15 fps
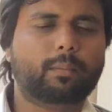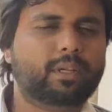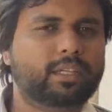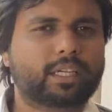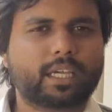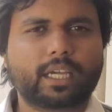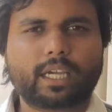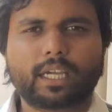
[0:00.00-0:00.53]
अब
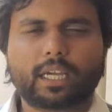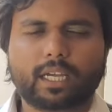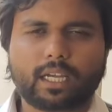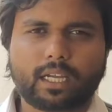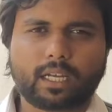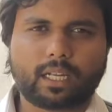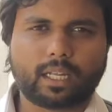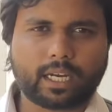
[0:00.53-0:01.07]
इनके
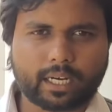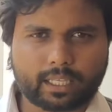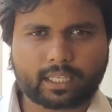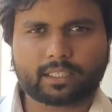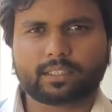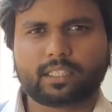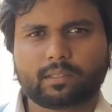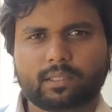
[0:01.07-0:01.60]

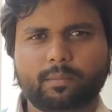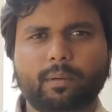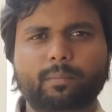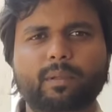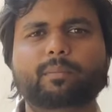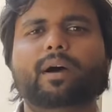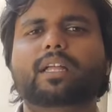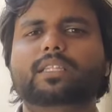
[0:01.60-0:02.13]
लड़के से जब
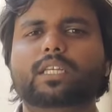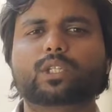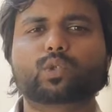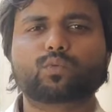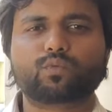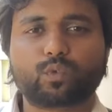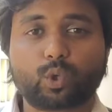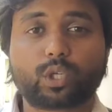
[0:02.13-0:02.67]
हमने बात की
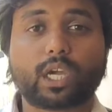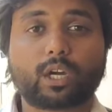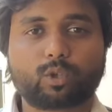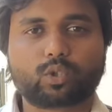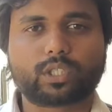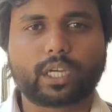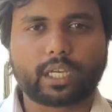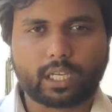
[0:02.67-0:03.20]
तो वो क्या
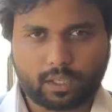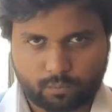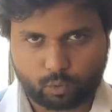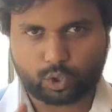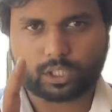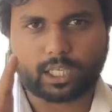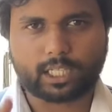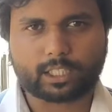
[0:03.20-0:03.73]
कुछ कह रहे
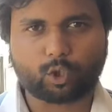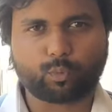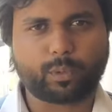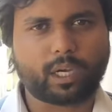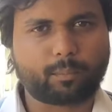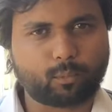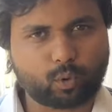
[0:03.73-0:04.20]
हैं वो दिखाता हूँ मैं